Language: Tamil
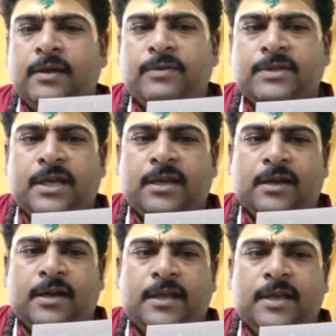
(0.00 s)
விஷயம்
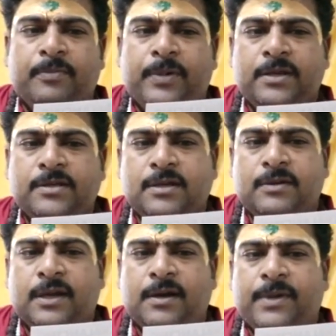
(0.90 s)
அதை எப்படி
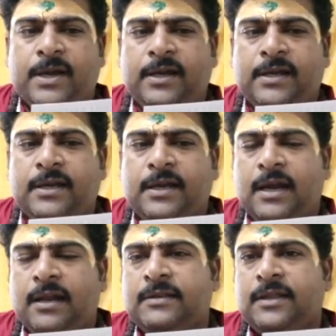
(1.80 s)
நாம
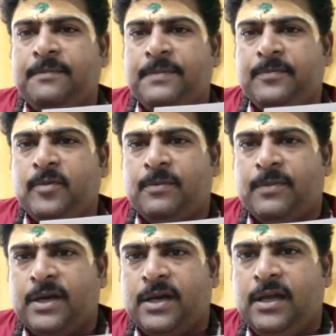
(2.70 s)
கலர் தெரப்பி
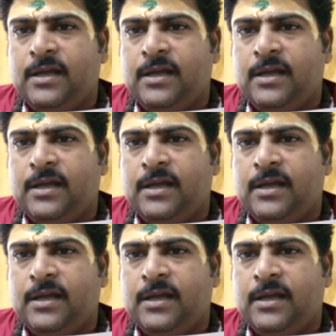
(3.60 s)
மூலமாக